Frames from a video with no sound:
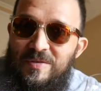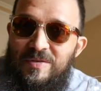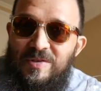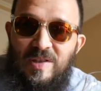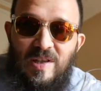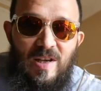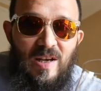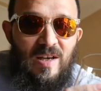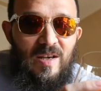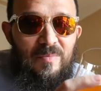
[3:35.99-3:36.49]
o
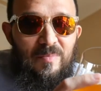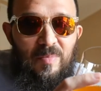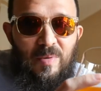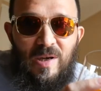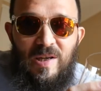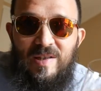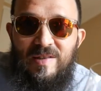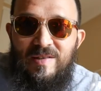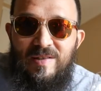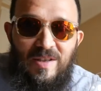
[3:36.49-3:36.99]
sea,
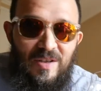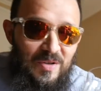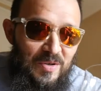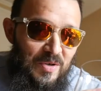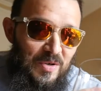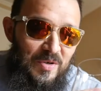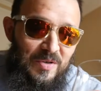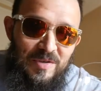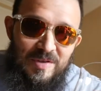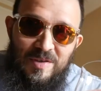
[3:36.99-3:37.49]
pueden ser
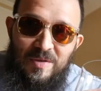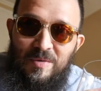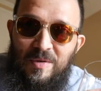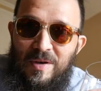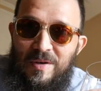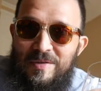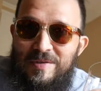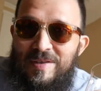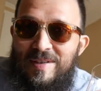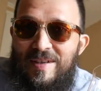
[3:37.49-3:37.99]
dos cosas,
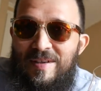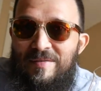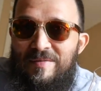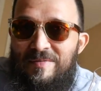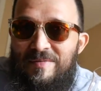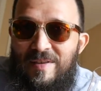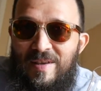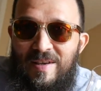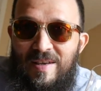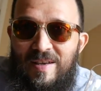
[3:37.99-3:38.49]
una cosa
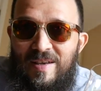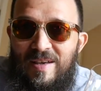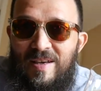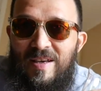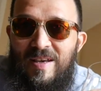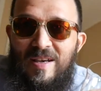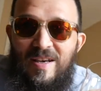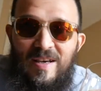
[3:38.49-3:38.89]
que,